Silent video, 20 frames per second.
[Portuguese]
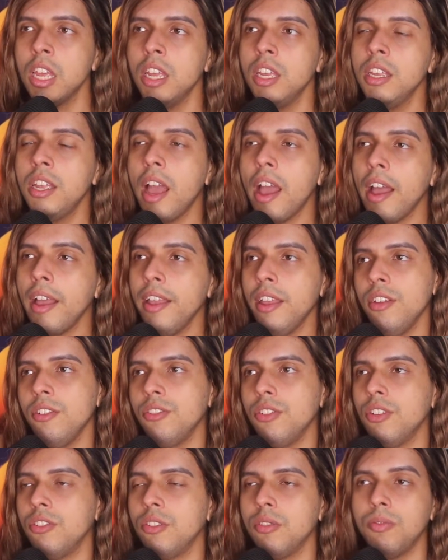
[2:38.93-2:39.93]
E aí,
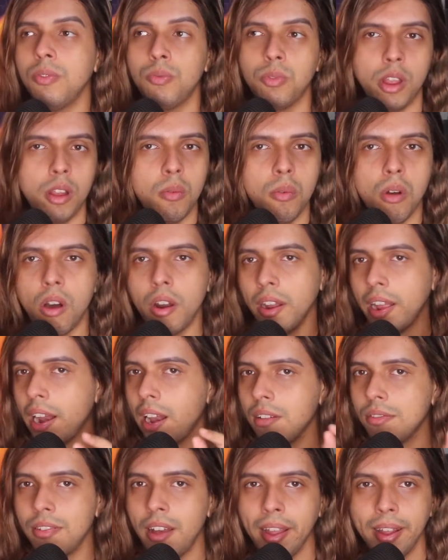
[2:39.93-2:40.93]
gente, chegou a hora que
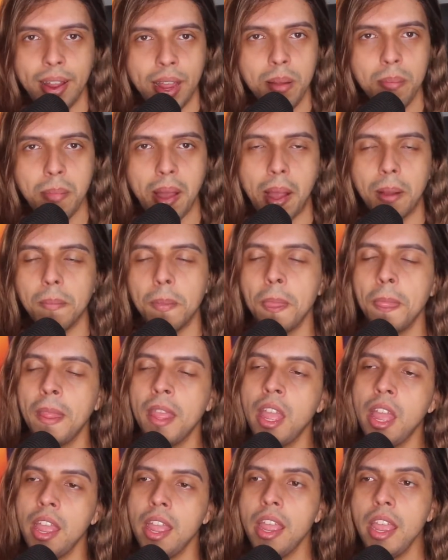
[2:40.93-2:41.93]
ela vai queimar.
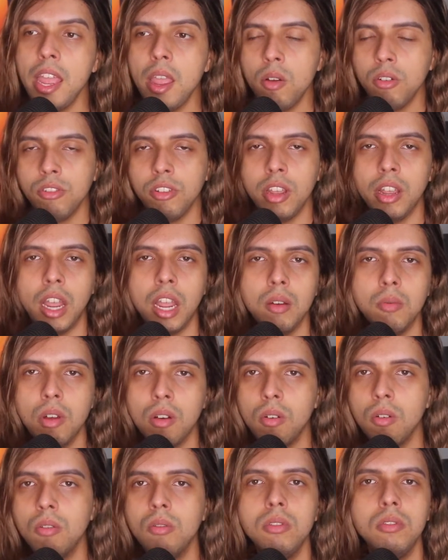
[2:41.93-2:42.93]
Eu cheguei numa
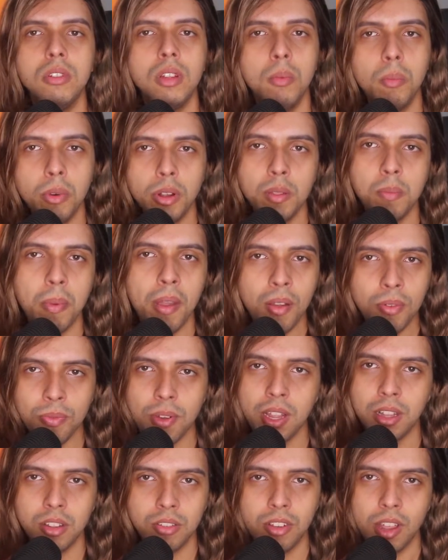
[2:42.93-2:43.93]
conclusão muito
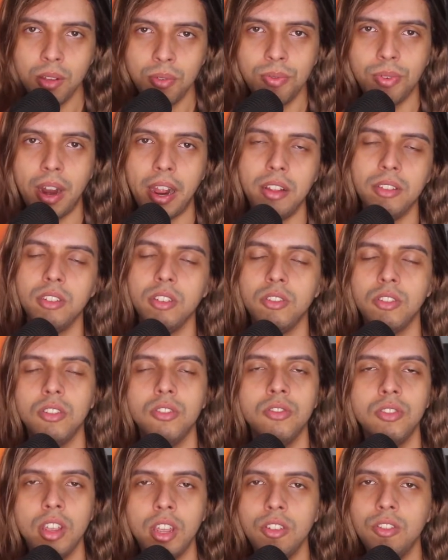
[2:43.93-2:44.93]
perfeita de air fry, gente.
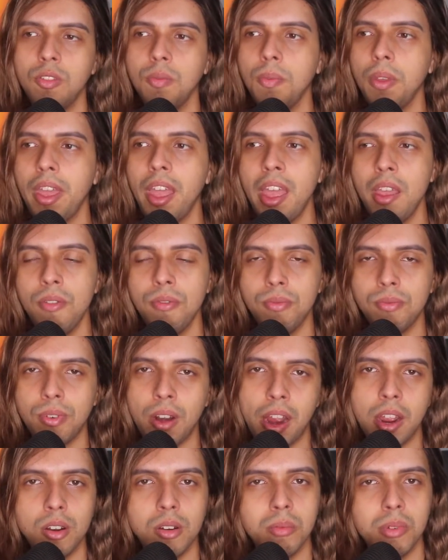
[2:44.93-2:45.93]
Gente, air
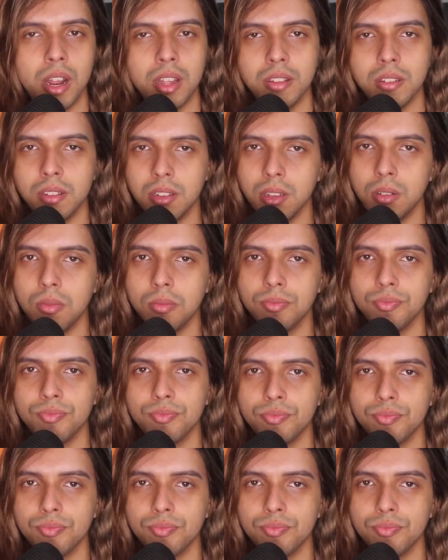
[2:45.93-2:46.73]
fry no Brasil.